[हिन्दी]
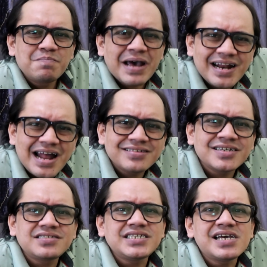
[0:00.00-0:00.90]
बहना
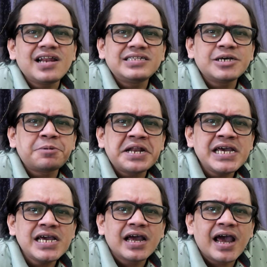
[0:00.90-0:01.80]
से ही सीख लेती
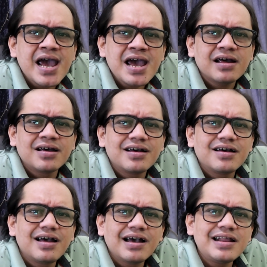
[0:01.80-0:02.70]
अपनी हैं
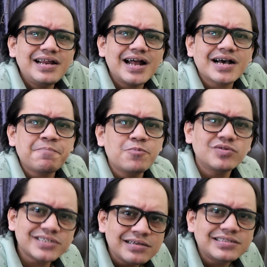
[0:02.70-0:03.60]
करीना
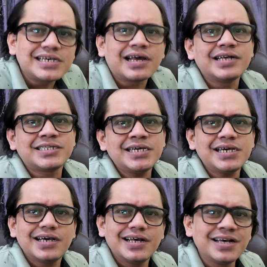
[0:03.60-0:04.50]
कपूर से ही सीख लेती
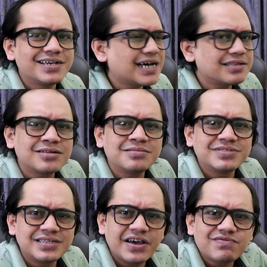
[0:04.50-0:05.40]
क्या
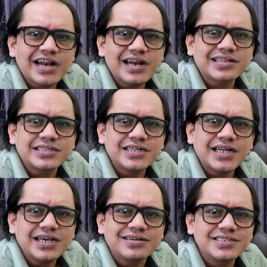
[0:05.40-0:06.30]
देवरानी लगती है ना
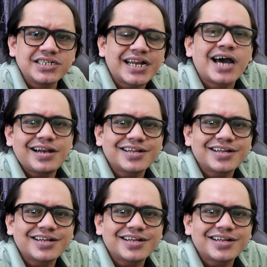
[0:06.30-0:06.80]
तेरी जटानी